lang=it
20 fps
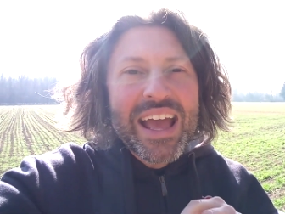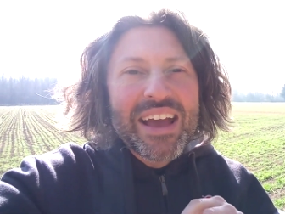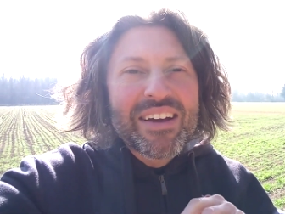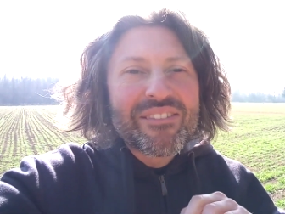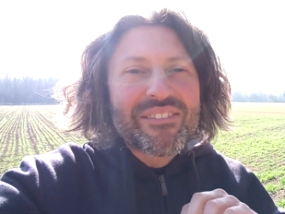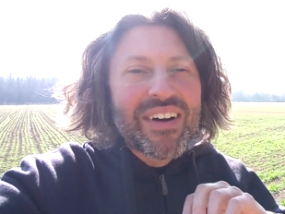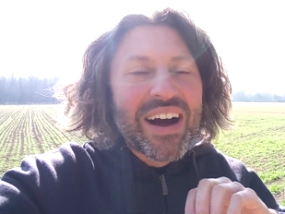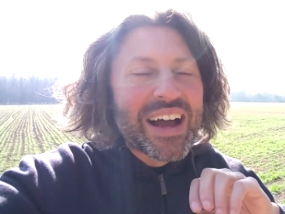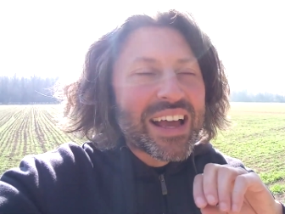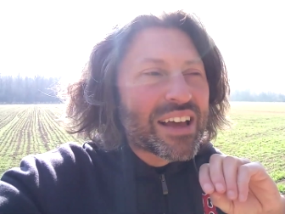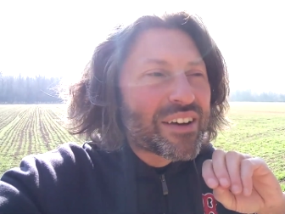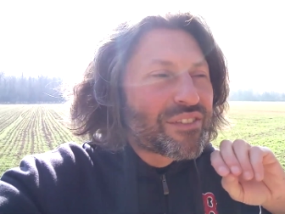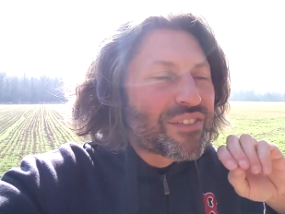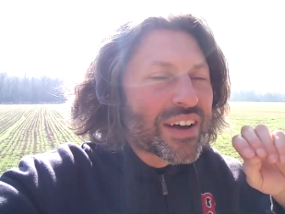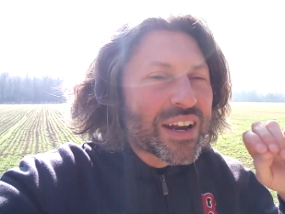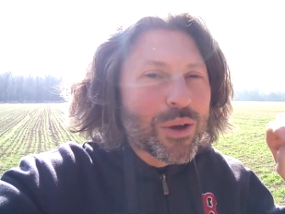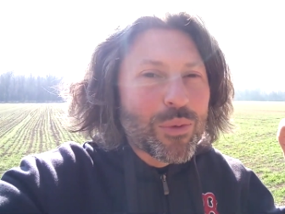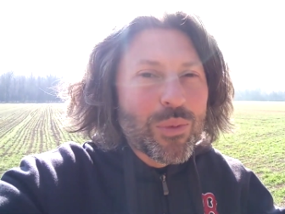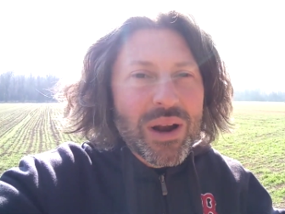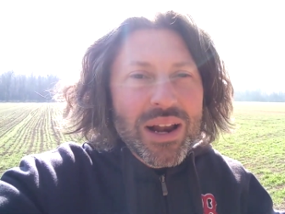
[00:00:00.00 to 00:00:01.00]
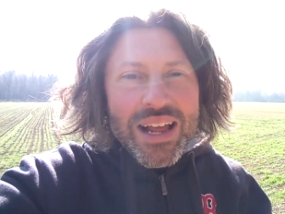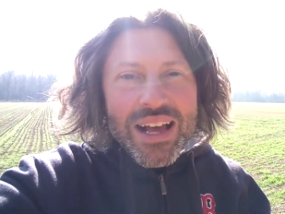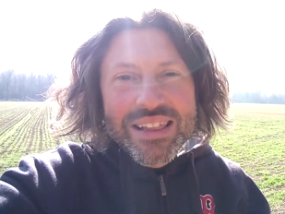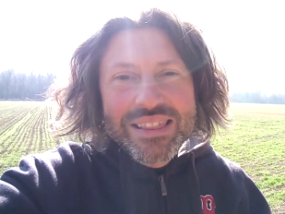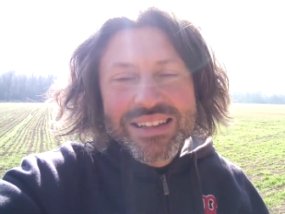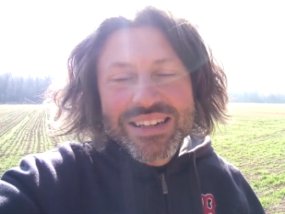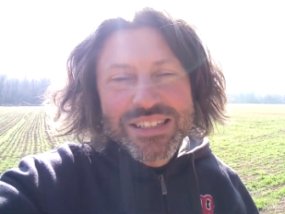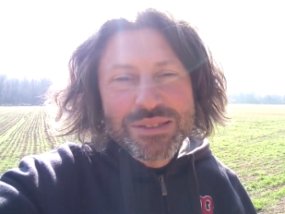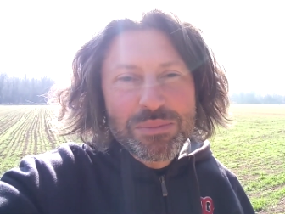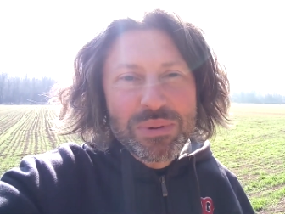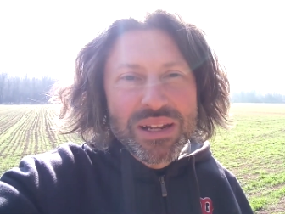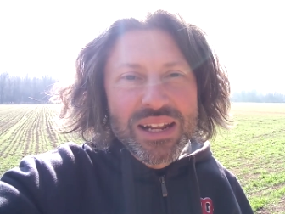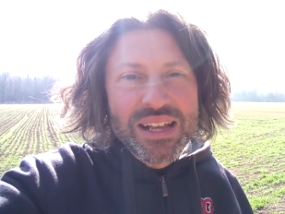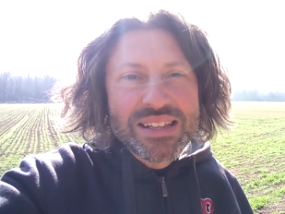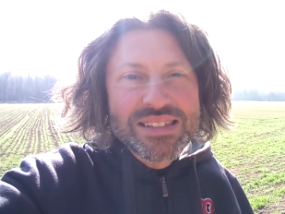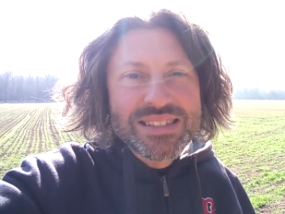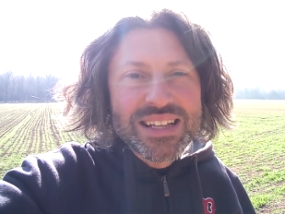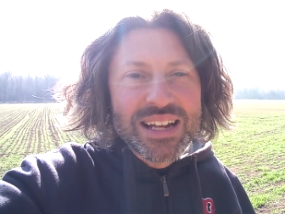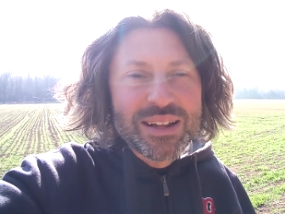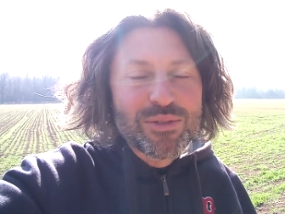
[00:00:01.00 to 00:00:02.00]
vai a fare qualche altra
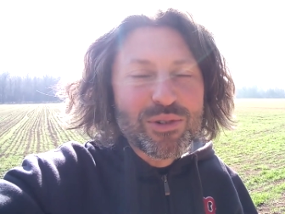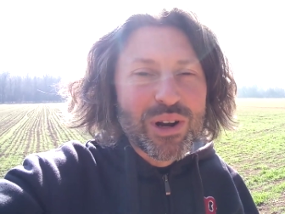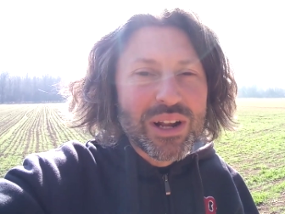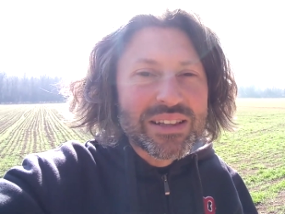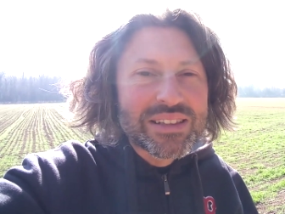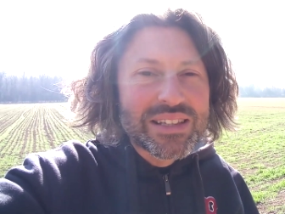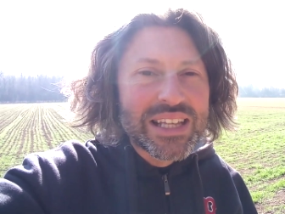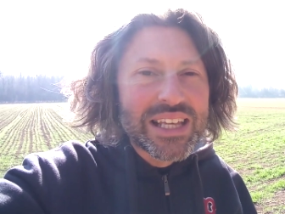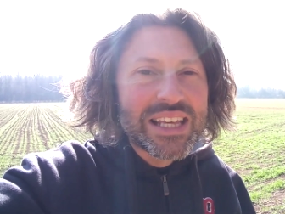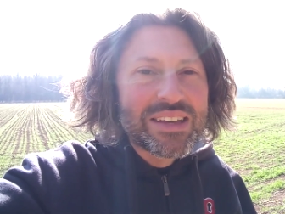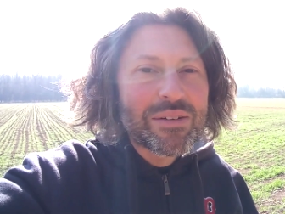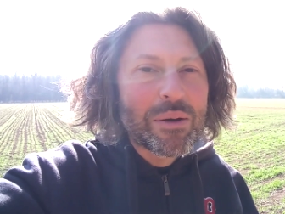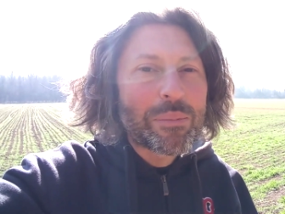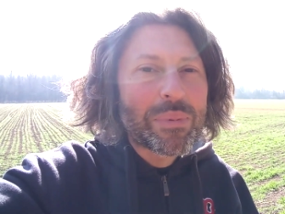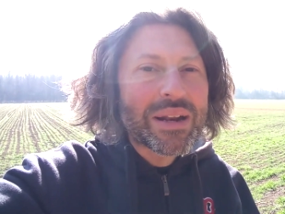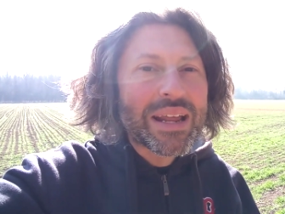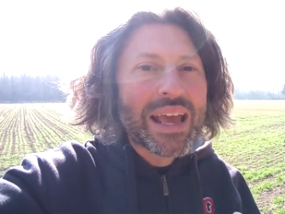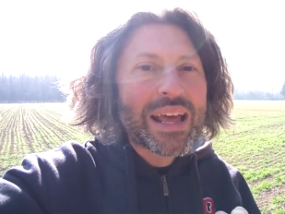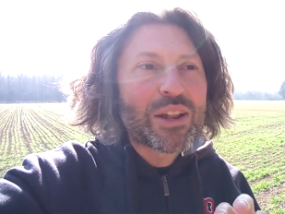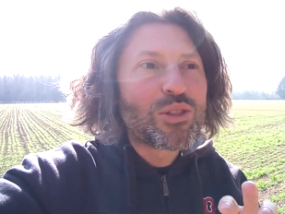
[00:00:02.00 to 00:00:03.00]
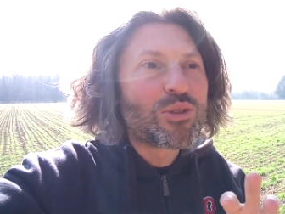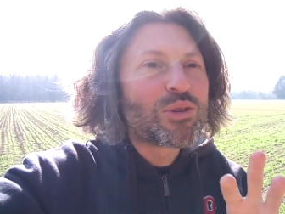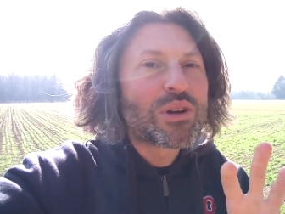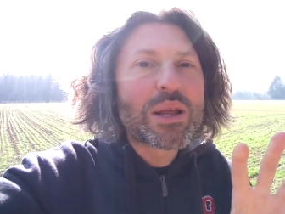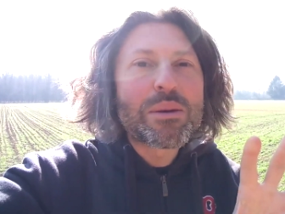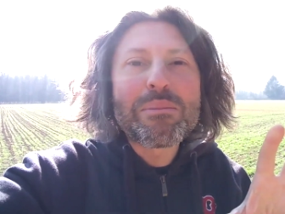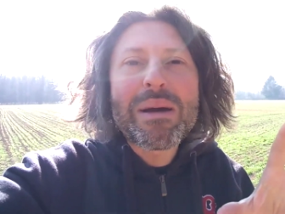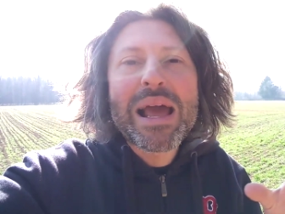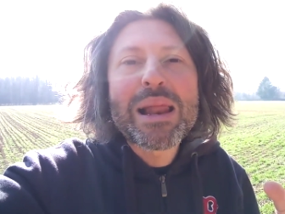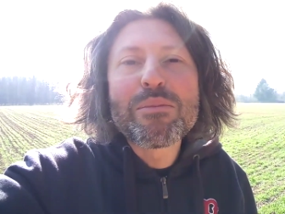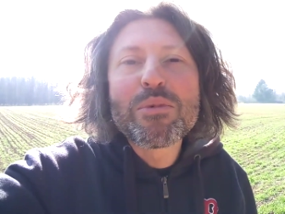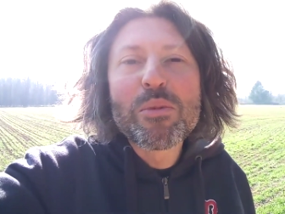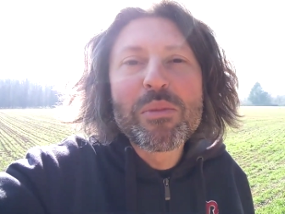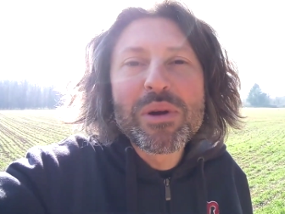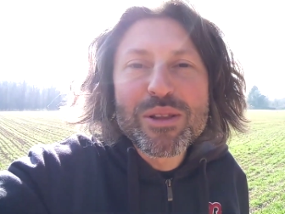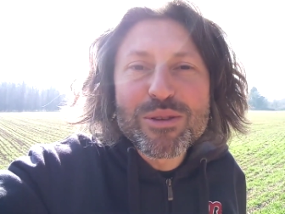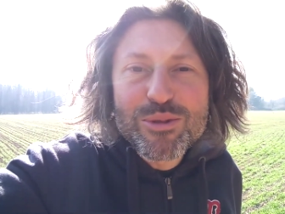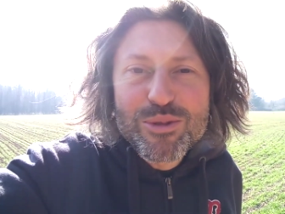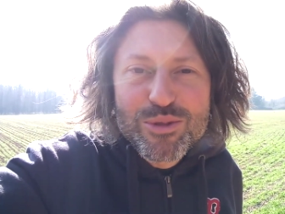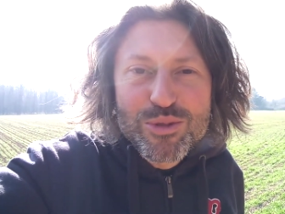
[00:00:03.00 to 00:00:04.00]
esperienza lavorativa, perché non è mai il
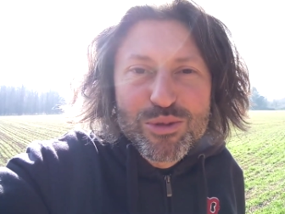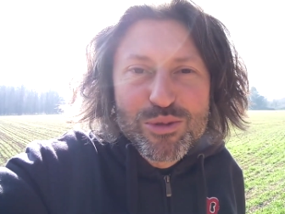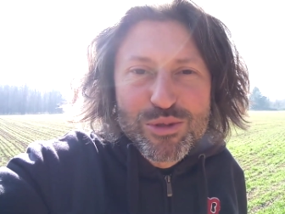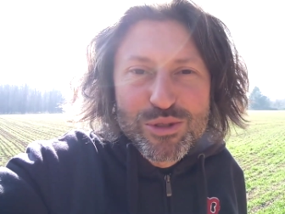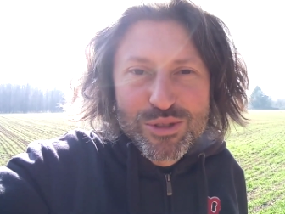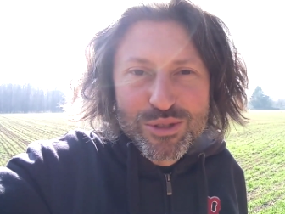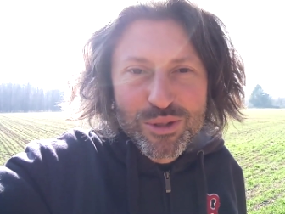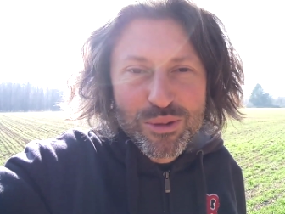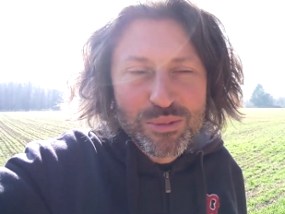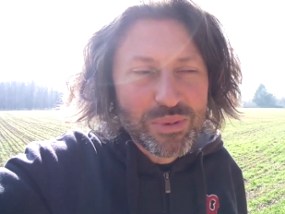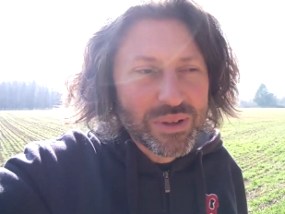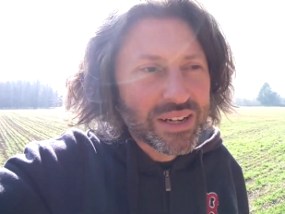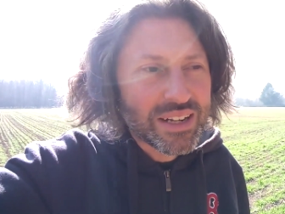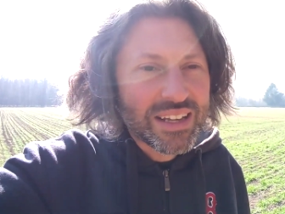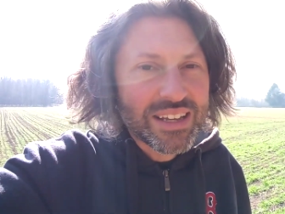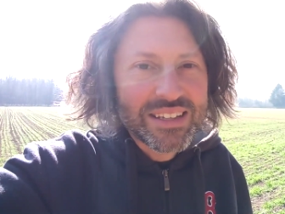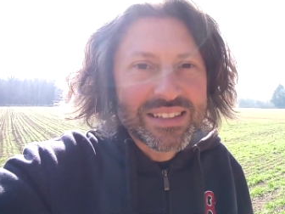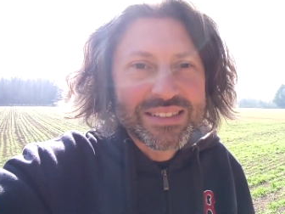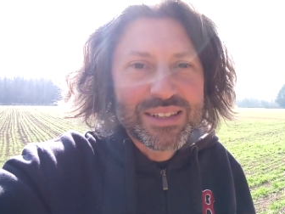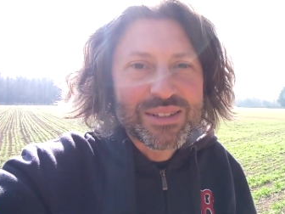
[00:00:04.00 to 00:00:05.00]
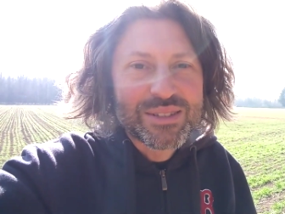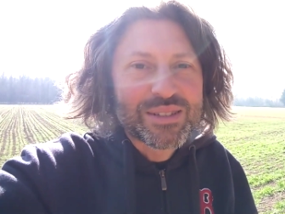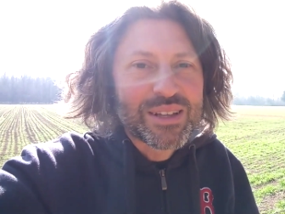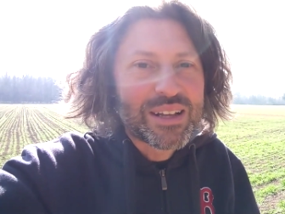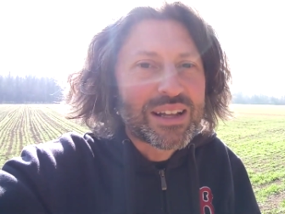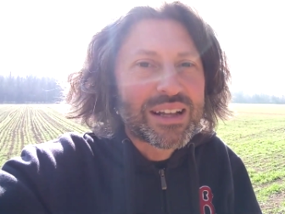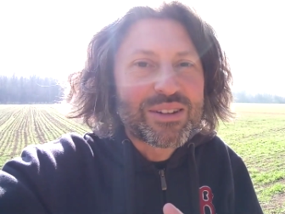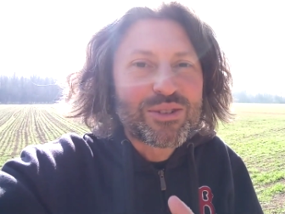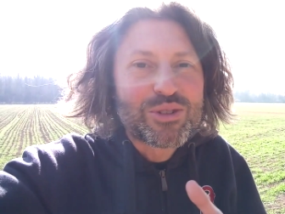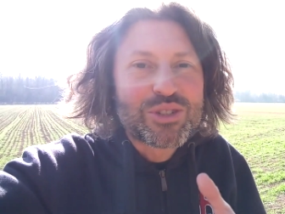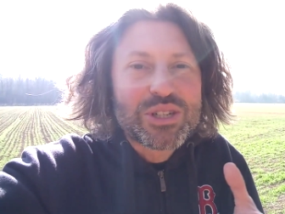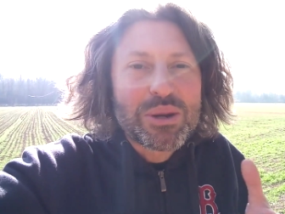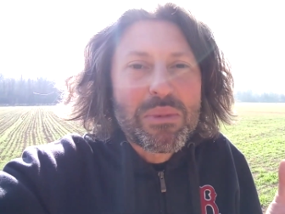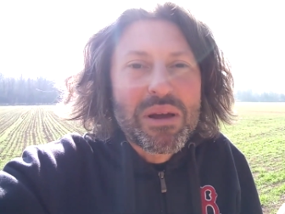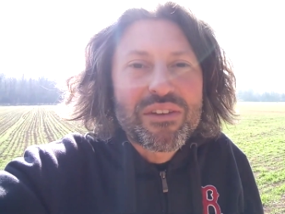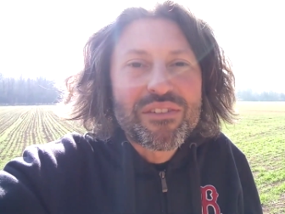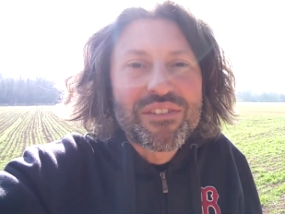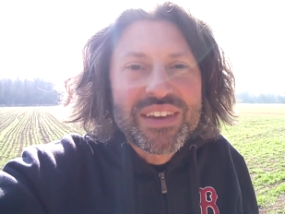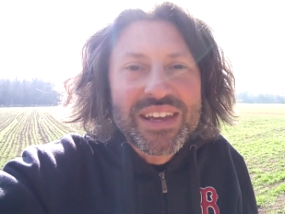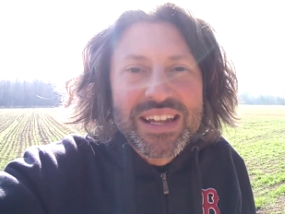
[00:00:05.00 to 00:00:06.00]
momento giusto, perché se, se, non c'è
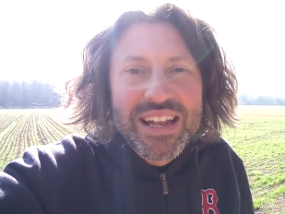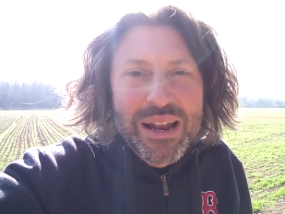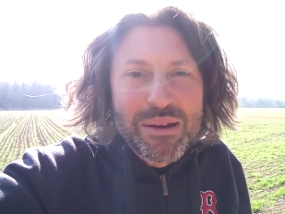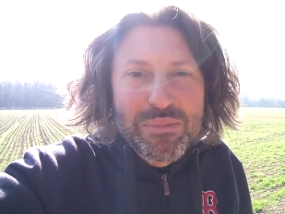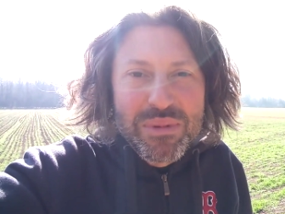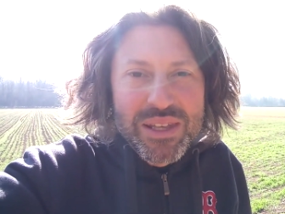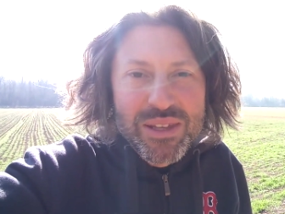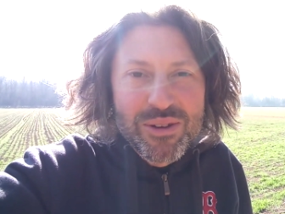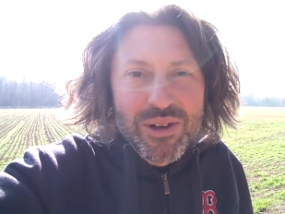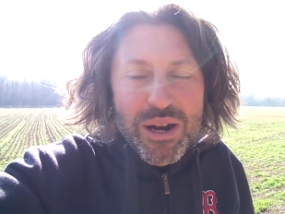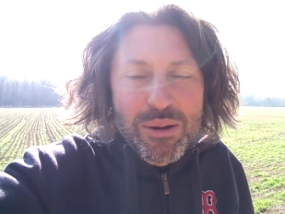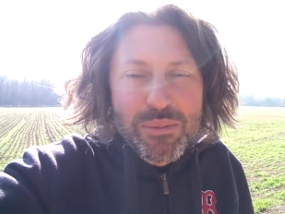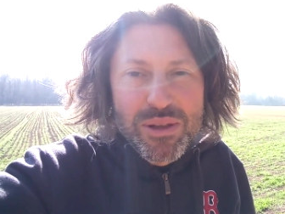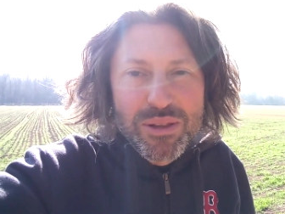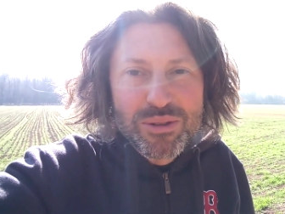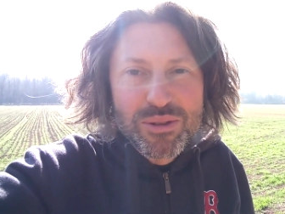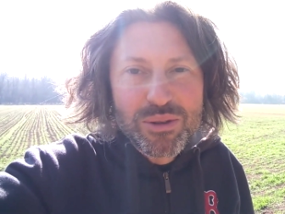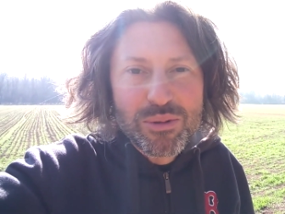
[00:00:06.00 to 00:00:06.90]
mai fine al miglioramento di